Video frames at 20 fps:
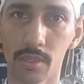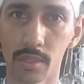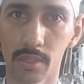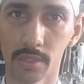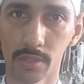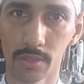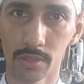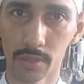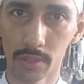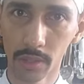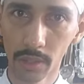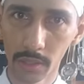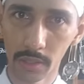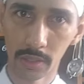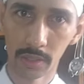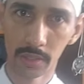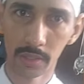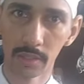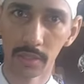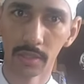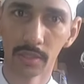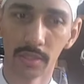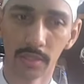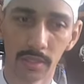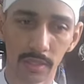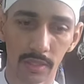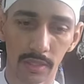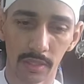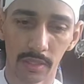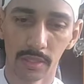É só.
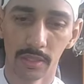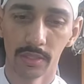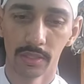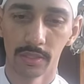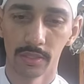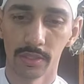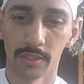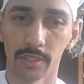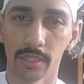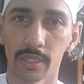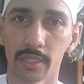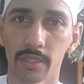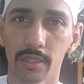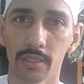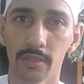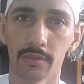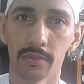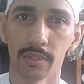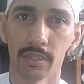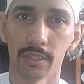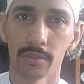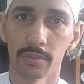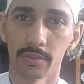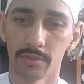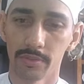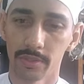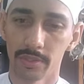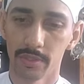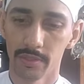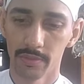Vou tirar aqui da frente
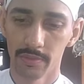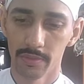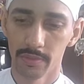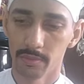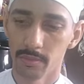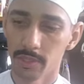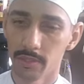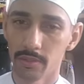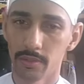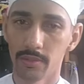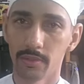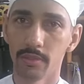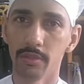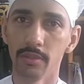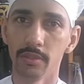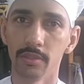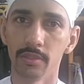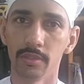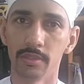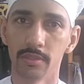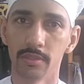para vocês verem melhor.